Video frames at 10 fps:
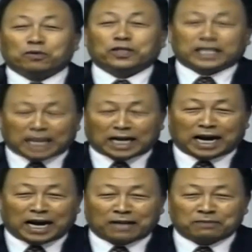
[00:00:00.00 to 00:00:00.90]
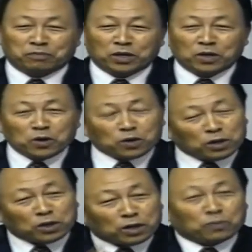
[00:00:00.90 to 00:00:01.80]
是活着，是行
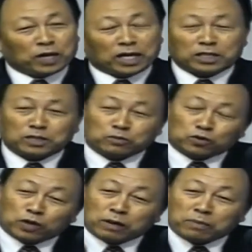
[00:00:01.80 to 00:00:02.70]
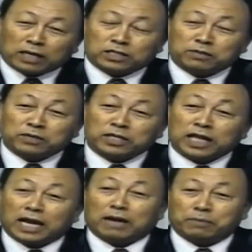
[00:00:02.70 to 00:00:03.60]
着意识的，而且立刻赐
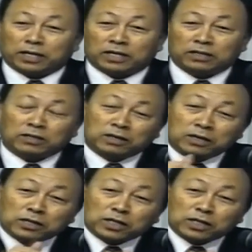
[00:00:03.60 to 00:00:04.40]
予我们拥许。